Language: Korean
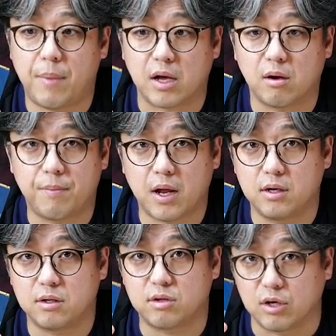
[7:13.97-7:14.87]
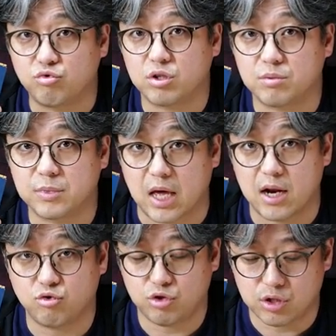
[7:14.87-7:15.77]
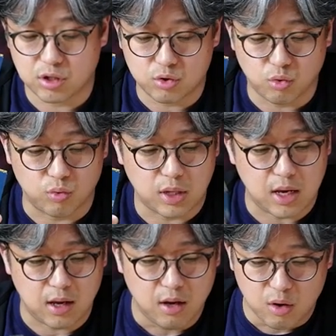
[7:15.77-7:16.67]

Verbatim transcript: 방열판은 될 수 있으면 달아주시는 게 좋은데